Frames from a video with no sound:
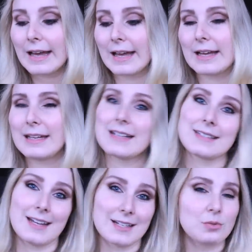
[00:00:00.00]
Äh,
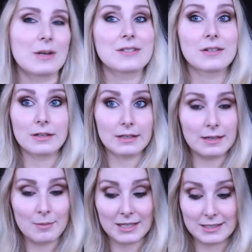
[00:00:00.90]
das dazu, also
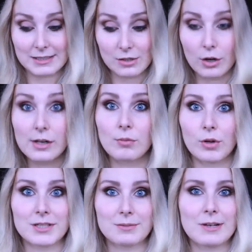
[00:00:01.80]
ihr macht das toll, um
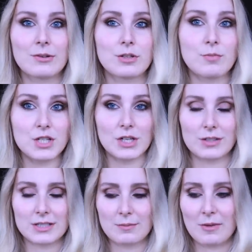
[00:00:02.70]
Gottes Willen. Und ich möchte auch,
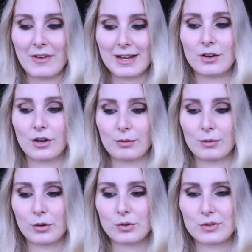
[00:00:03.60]
dass ihr mir weiter eure
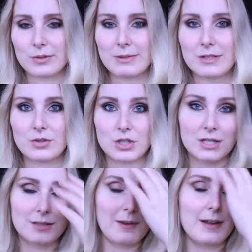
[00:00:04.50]
Begrüßungsvideos
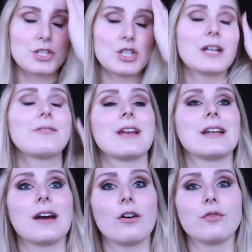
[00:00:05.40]
schickt, schickt wenn ihr
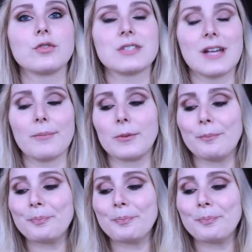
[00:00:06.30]
darauf Lust habt